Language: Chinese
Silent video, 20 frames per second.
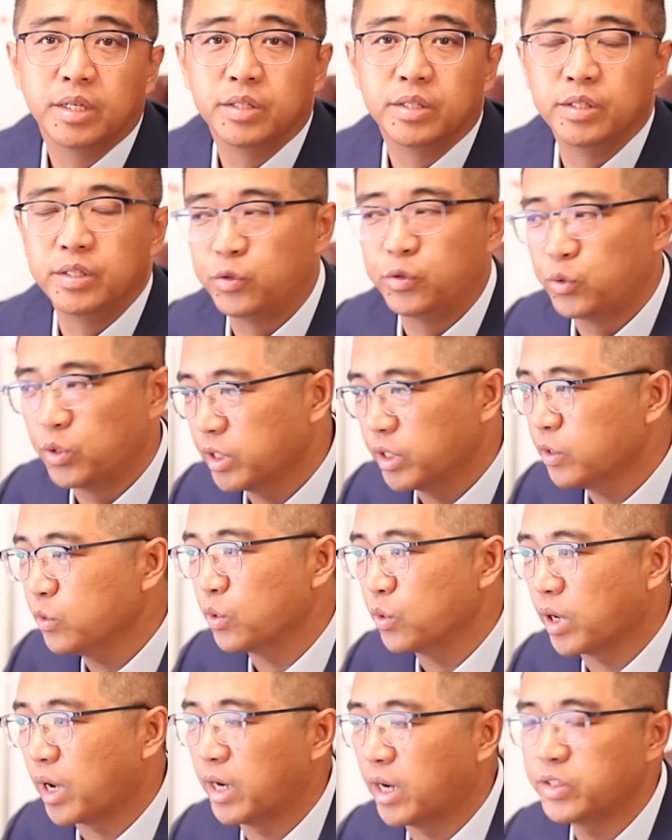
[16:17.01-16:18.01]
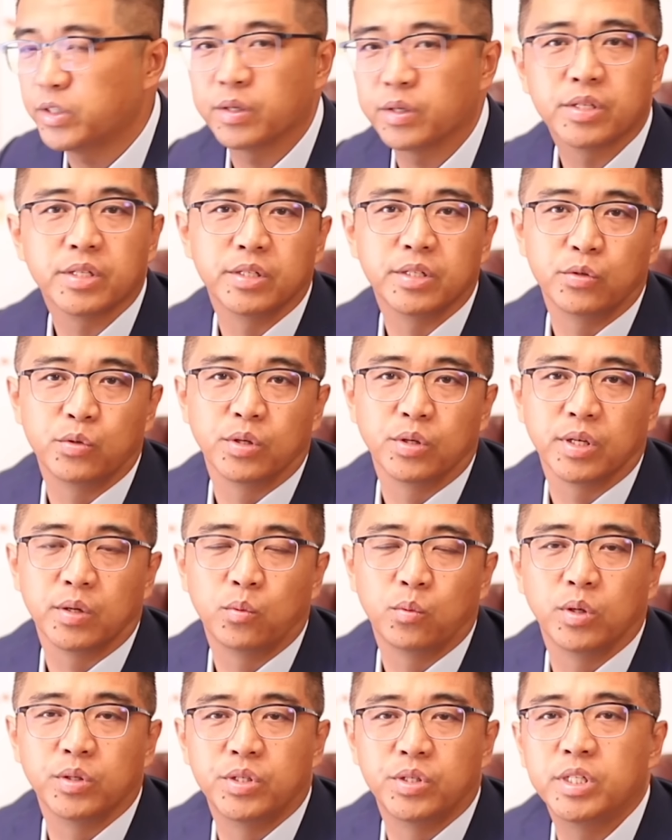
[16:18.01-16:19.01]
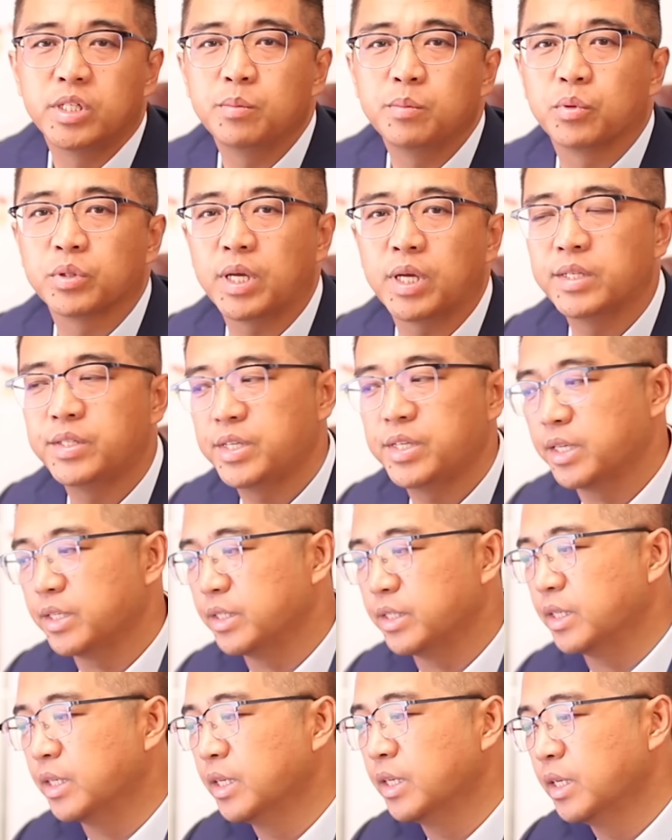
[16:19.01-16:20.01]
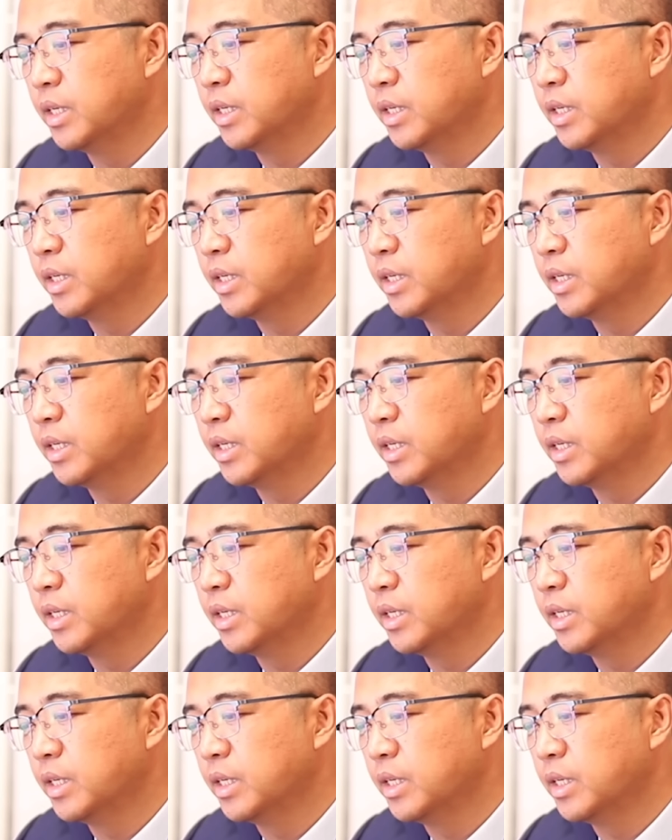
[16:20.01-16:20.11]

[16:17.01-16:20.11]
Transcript: 你学英语还是要自己学的。我其实不太建议，